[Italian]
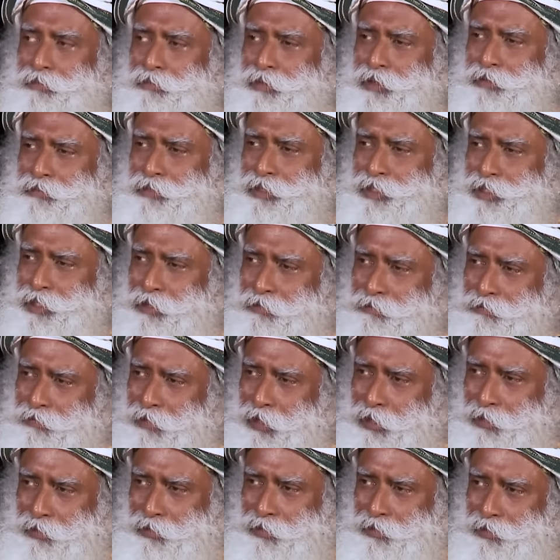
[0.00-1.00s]
Quando
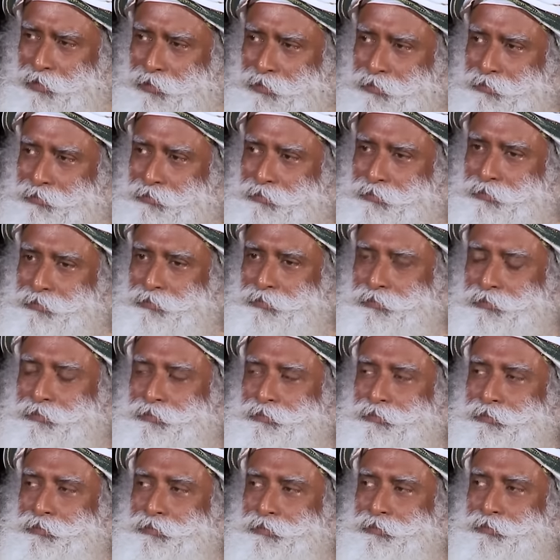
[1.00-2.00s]
diciamo fede,
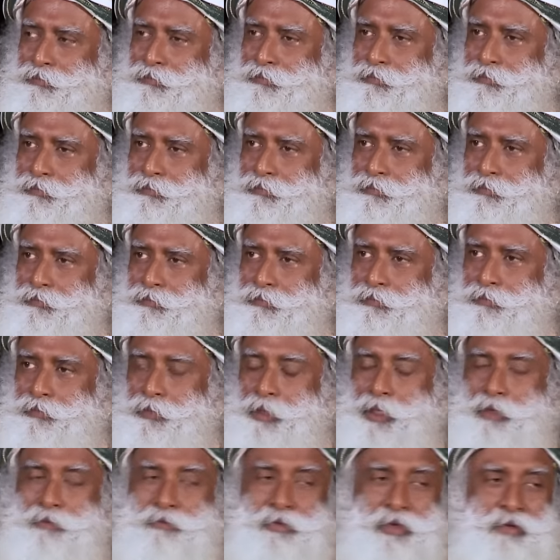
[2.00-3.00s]

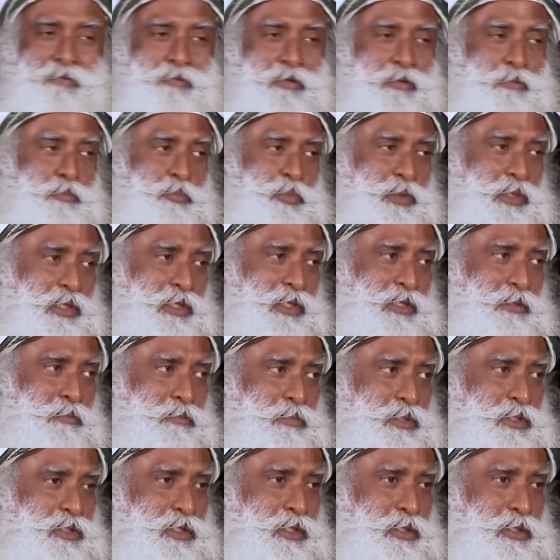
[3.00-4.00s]
abbiamo completamente